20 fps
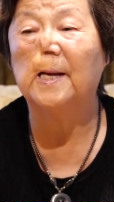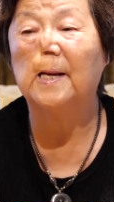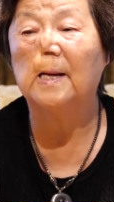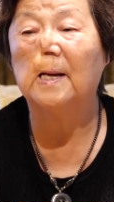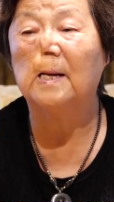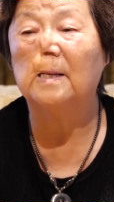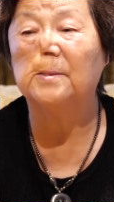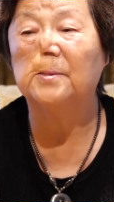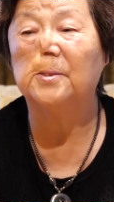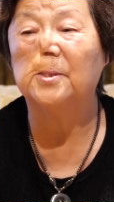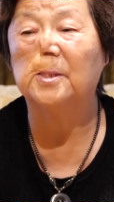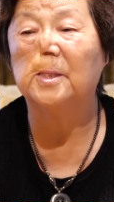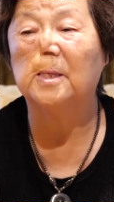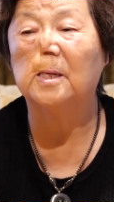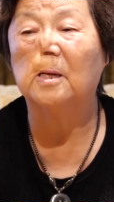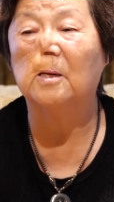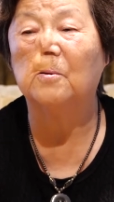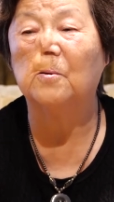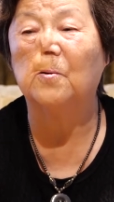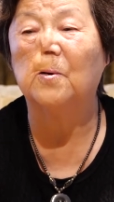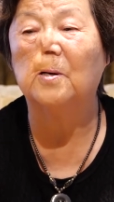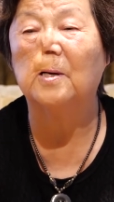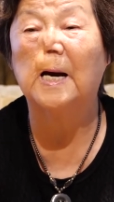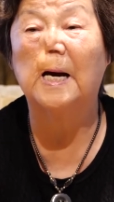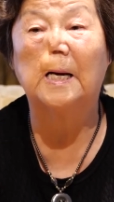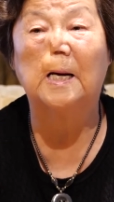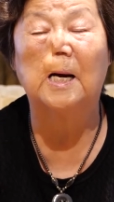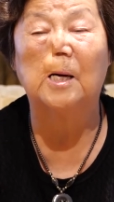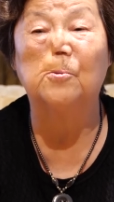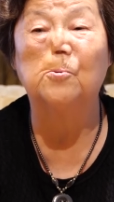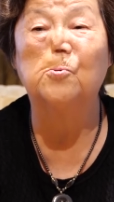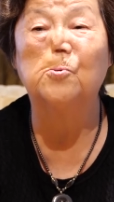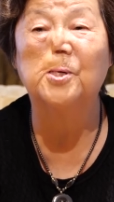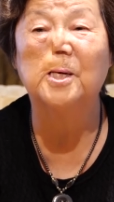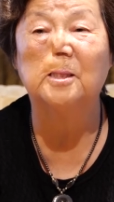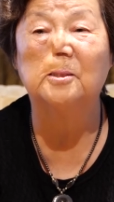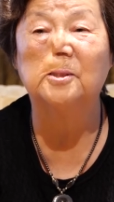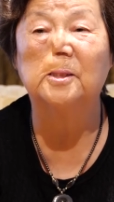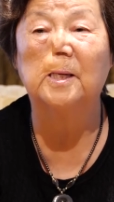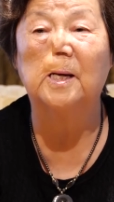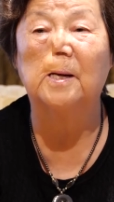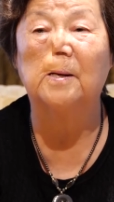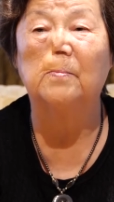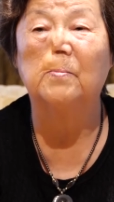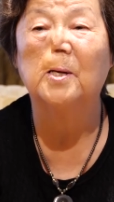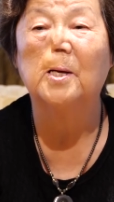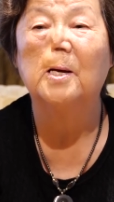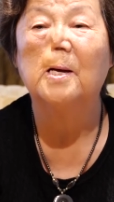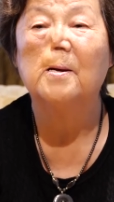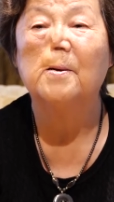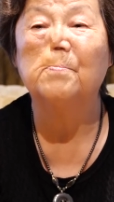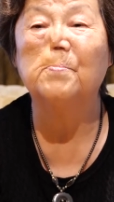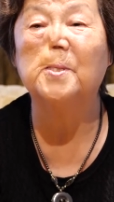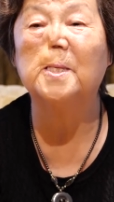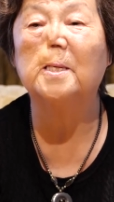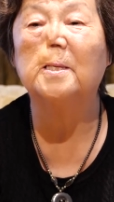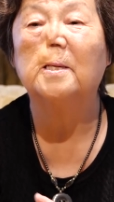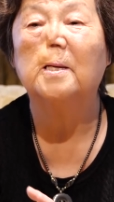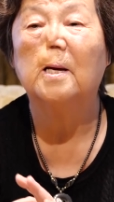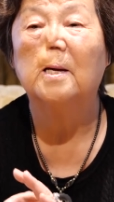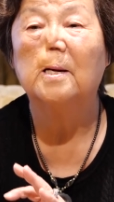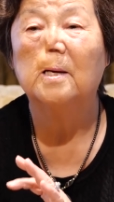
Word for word: 엘란들이라고 가난한 사람이